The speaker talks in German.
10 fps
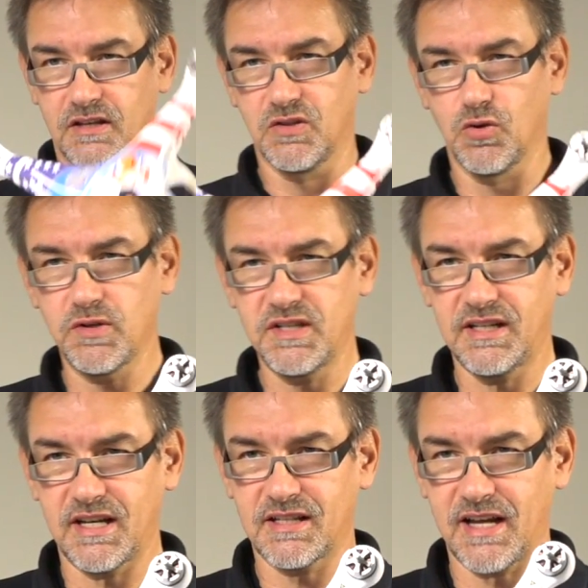So
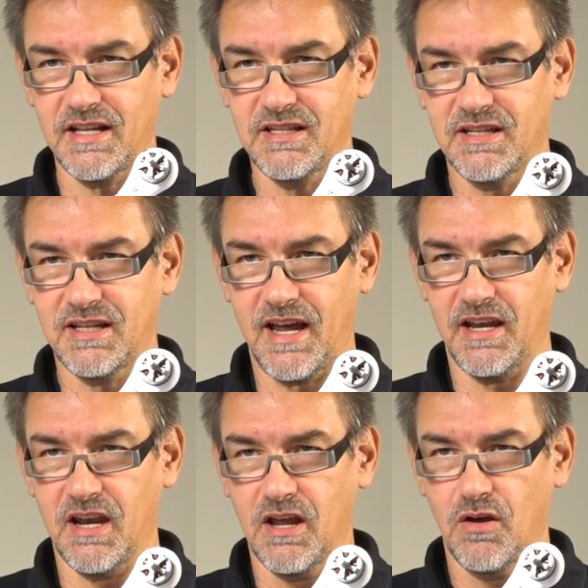sieht das Ganze
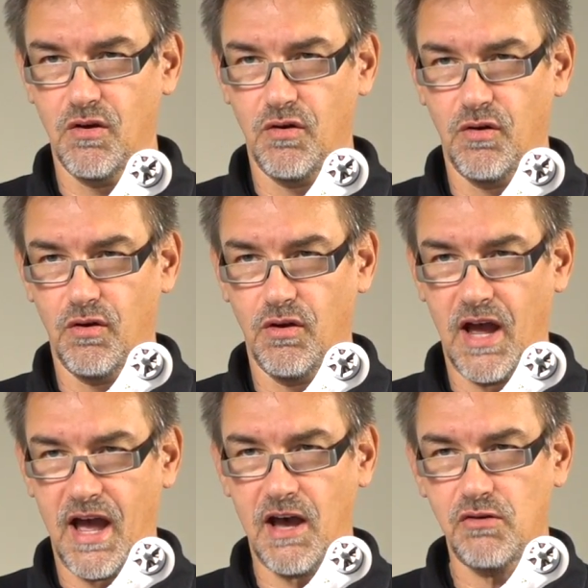dann
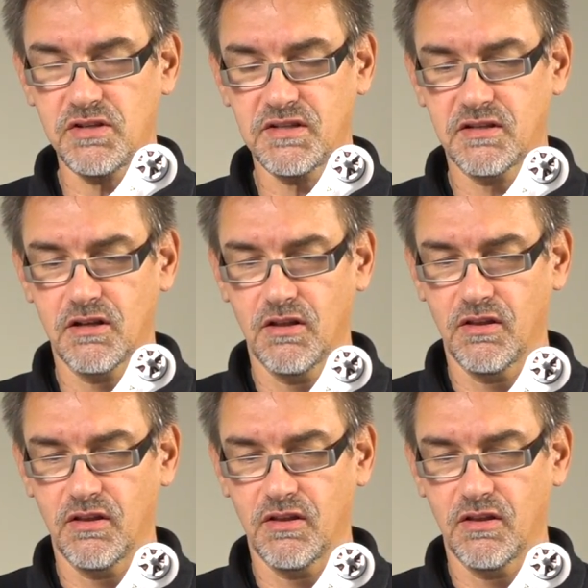aus.